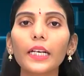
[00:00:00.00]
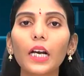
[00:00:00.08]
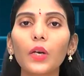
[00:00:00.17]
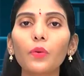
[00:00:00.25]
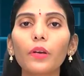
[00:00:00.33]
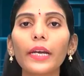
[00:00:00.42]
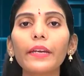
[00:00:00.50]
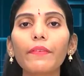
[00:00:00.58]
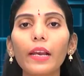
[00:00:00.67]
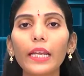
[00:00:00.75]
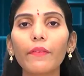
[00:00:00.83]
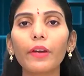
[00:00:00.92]
ఎన్నికలు రెండు
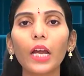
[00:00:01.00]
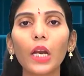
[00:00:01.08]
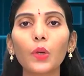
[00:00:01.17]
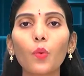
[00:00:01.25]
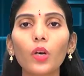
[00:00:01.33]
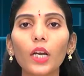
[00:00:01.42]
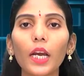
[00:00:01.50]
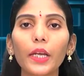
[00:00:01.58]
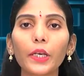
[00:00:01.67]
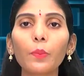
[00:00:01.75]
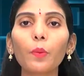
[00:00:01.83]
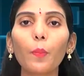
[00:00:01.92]
వేల ఇరవై నాలుగు ఓట్ల
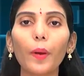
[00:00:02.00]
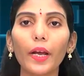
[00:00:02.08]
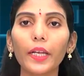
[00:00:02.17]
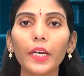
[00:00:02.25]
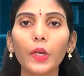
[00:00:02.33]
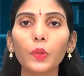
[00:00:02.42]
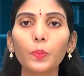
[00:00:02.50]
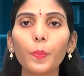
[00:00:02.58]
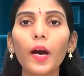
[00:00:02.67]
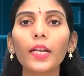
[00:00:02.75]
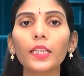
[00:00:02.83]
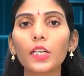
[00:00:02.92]
లెక్కింపు ప్రక్రియను
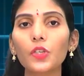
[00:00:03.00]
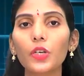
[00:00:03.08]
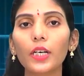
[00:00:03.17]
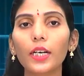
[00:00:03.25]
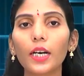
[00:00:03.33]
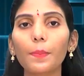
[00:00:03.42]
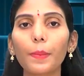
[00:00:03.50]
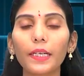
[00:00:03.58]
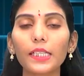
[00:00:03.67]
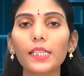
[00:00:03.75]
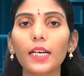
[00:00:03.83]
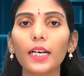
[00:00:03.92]
పారదర్శకంగా
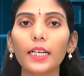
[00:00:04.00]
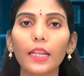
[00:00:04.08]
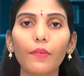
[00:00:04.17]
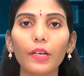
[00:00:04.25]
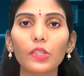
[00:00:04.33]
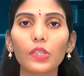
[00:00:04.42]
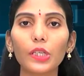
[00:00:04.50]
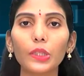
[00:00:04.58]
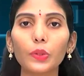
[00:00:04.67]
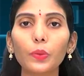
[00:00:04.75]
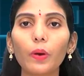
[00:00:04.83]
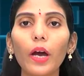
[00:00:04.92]
పటిష్టంగా
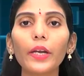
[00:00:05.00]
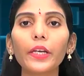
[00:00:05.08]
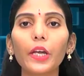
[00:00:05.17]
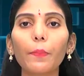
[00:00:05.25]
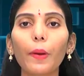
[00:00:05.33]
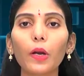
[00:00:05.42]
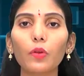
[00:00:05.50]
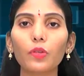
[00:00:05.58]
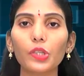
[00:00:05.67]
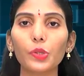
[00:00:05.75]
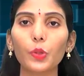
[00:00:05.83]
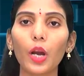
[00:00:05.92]
నిర్వహించేందుకు అన్ని ఏర్పాట్లు
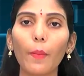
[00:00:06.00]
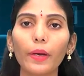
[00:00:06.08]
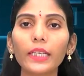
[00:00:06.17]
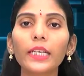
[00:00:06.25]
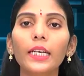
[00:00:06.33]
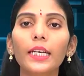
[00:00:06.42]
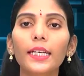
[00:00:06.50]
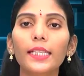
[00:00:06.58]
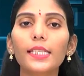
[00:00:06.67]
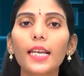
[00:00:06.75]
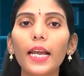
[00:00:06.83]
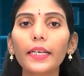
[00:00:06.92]
చేస్తున్నామని
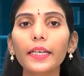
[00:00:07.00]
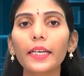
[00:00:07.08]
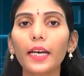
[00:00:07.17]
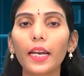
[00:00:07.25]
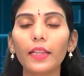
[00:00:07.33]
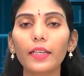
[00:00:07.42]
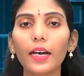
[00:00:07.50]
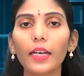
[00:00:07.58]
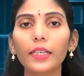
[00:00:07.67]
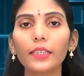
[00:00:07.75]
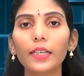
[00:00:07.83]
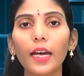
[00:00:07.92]
జిల్లా ఎన్నికల
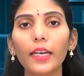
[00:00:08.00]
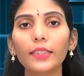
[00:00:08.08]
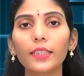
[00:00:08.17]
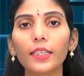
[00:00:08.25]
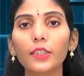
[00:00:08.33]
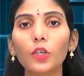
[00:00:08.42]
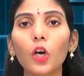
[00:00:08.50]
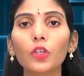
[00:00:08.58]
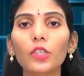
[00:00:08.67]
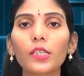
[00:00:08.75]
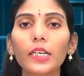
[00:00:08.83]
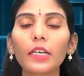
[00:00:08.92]
అధికారి కలెక్టర్
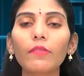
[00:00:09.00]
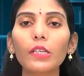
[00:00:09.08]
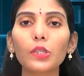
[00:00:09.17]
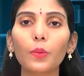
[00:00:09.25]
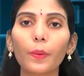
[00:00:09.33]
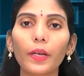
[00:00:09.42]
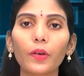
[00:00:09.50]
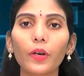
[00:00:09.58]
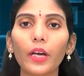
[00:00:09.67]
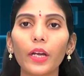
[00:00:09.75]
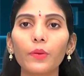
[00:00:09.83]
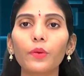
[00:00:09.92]
డాక్టర్ శ్రీనివాసులు
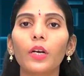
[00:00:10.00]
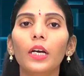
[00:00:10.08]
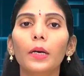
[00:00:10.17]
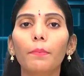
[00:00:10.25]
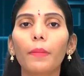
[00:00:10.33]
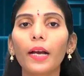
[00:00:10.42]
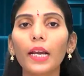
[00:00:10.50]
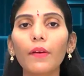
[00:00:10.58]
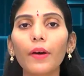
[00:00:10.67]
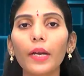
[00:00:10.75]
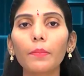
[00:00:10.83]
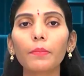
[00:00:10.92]
పేర్కొన్నారు
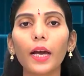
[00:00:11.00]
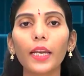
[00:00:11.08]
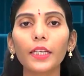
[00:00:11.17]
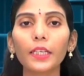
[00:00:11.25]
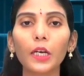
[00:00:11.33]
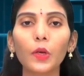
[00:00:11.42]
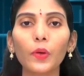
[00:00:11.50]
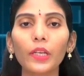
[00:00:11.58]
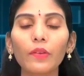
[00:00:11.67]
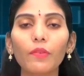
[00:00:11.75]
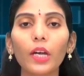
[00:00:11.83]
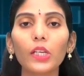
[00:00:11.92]
మంగళవారం కలెక్టరేట్
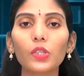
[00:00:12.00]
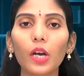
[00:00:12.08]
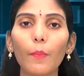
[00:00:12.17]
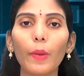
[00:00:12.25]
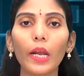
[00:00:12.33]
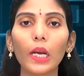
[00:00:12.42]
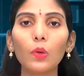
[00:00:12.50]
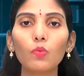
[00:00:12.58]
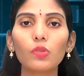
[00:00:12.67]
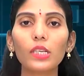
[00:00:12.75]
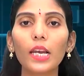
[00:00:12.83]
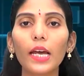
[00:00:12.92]
లోని వారి చాంబార్లో
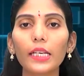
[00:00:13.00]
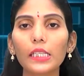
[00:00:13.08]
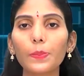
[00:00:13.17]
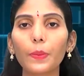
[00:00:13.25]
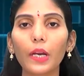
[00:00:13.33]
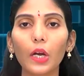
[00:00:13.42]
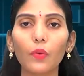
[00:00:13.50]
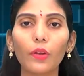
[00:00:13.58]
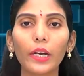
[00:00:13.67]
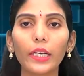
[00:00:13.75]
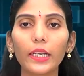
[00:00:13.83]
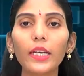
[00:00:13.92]
జిల్లా ఎస్పీ
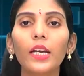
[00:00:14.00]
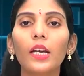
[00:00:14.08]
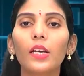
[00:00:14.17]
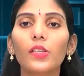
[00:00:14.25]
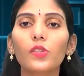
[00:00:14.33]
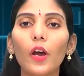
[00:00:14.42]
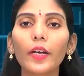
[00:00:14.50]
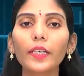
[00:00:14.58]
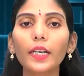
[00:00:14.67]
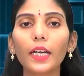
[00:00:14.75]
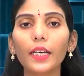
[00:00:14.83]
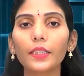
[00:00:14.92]
రఘువిరెడ్డి
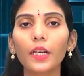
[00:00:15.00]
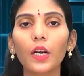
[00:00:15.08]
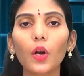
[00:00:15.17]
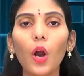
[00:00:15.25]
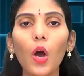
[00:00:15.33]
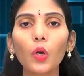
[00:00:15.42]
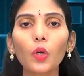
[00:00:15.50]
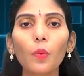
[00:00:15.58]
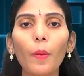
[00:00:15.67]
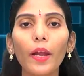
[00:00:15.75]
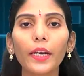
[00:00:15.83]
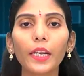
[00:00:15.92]
జాయింట్ కలెక్టర్ రాహుల్
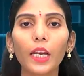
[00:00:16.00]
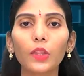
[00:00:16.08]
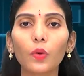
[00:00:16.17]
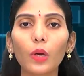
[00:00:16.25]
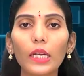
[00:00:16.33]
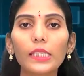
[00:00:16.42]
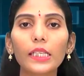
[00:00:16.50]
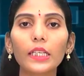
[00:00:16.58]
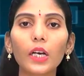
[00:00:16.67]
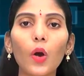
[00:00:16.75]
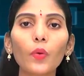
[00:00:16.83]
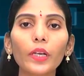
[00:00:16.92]
కుమార్ రెడ్డిలతో కలిసి
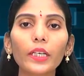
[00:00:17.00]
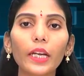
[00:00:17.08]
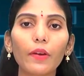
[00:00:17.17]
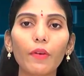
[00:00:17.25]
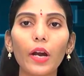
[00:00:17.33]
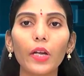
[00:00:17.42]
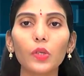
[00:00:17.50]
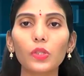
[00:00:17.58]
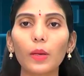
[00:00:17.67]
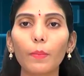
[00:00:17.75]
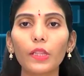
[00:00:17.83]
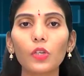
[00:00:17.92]
కౌంటింగ్ నిర్వహణకు
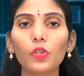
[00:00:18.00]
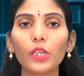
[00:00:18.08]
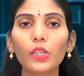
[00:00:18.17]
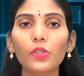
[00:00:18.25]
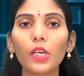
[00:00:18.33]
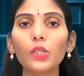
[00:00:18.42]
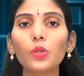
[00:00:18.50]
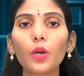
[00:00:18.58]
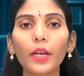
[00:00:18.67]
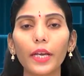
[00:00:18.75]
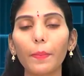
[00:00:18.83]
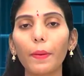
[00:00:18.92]
సంబంధించి
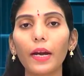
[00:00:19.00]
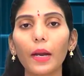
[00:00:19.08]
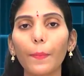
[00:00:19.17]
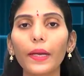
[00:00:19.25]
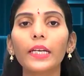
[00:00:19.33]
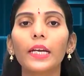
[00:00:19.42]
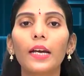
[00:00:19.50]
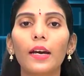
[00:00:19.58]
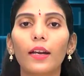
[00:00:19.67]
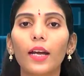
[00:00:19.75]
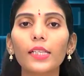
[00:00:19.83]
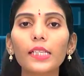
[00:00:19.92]
చేస్తున్న ఏర్పాట్లపై
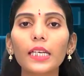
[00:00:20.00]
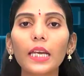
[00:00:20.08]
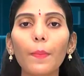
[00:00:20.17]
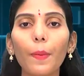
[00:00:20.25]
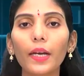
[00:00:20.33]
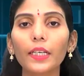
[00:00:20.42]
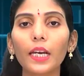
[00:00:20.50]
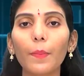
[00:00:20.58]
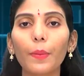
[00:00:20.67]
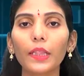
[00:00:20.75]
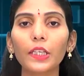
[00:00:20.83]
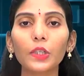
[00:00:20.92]
రాజకీయ పార్టీల
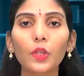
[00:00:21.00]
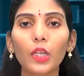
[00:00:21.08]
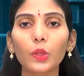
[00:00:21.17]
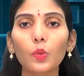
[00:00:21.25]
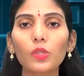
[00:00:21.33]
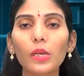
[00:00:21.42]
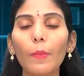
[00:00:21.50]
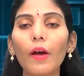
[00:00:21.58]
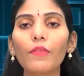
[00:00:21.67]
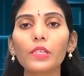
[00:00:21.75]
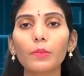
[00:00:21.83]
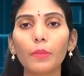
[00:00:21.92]
ప్రతినిధులతో
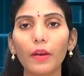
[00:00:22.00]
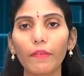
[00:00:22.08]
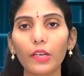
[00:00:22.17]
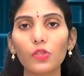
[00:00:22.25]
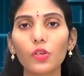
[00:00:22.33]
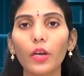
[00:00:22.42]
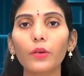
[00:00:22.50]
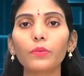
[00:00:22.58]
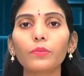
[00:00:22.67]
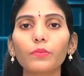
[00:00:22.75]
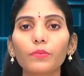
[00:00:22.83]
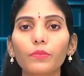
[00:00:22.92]
సమావేశం నిర్వహించారు